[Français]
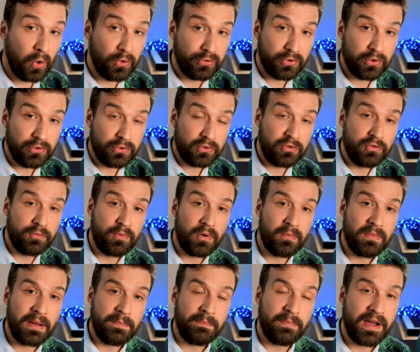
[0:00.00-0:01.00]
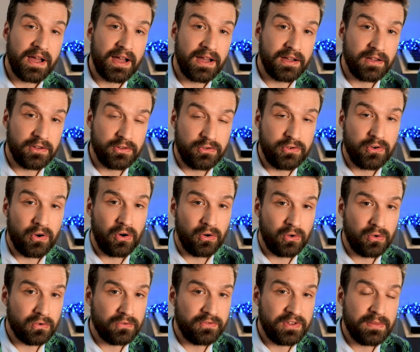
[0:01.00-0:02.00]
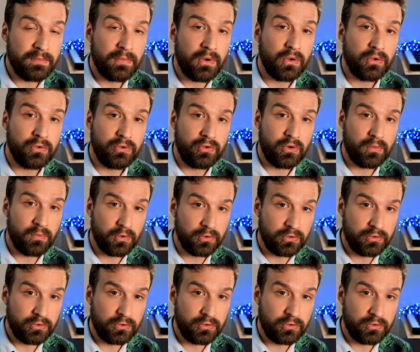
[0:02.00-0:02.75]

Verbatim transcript: On se retrouve pour ma part durant le confinement sur mon